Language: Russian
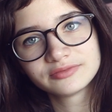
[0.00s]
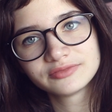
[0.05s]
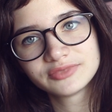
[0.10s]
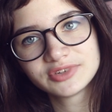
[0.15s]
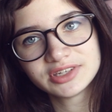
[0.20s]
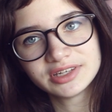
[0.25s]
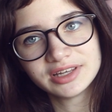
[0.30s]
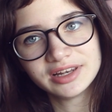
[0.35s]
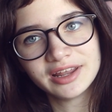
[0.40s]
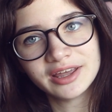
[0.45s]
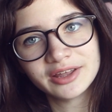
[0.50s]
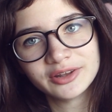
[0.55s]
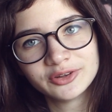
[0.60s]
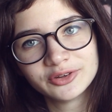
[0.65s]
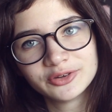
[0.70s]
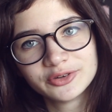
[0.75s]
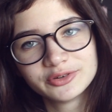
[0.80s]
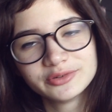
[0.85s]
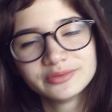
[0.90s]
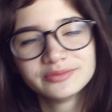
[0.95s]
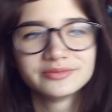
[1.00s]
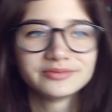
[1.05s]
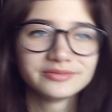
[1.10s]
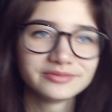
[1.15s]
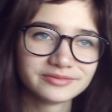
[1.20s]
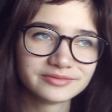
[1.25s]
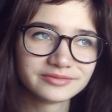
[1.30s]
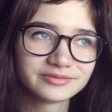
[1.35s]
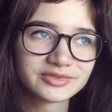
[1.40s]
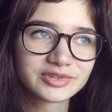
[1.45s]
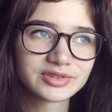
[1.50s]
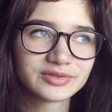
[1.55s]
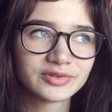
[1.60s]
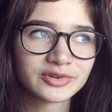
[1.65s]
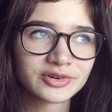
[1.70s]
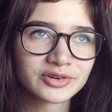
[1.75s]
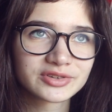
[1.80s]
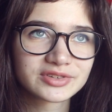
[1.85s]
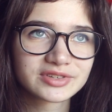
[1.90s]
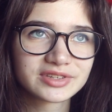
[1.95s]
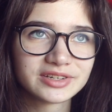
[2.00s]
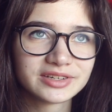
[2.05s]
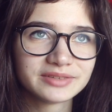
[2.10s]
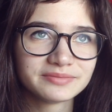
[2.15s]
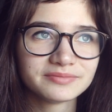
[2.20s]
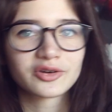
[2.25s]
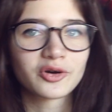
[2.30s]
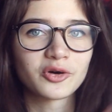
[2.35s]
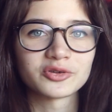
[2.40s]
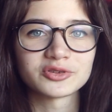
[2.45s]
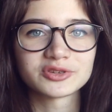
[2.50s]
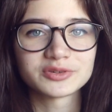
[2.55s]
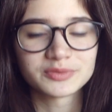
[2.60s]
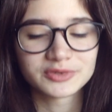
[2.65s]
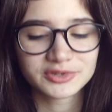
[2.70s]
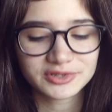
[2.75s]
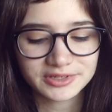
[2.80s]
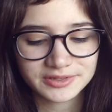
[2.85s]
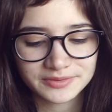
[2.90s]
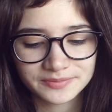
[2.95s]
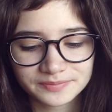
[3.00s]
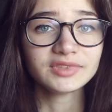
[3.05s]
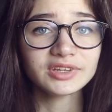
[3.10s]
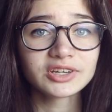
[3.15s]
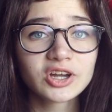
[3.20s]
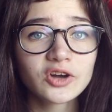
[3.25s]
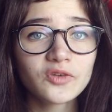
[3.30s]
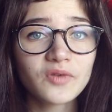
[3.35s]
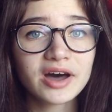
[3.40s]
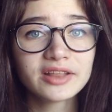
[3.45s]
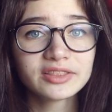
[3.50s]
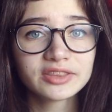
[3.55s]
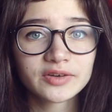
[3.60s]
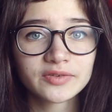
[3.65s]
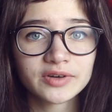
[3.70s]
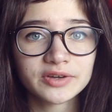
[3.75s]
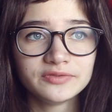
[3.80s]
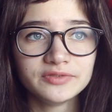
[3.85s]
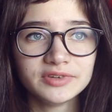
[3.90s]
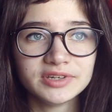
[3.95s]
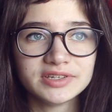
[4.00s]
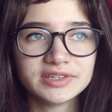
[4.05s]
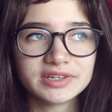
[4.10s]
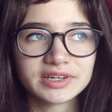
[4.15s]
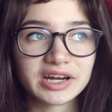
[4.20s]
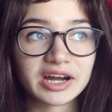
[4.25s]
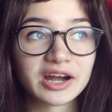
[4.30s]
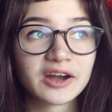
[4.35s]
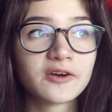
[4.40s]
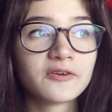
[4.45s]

Вселенную, звезды, космос, квантовая физика.